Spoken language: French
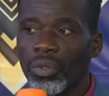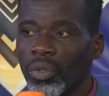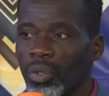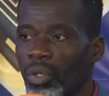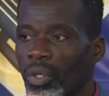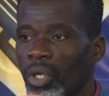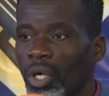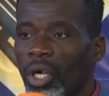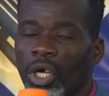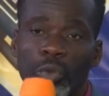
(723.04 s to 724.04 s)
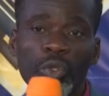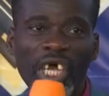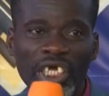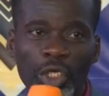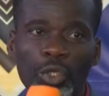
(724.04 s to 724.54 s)
mhm. et nous
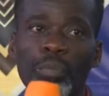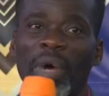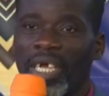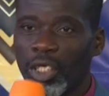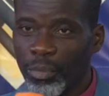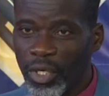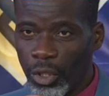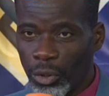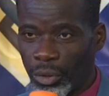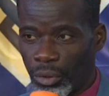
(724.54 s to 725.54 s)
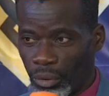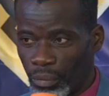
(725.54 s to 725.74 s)
agissons par l'Esprit de Dieu.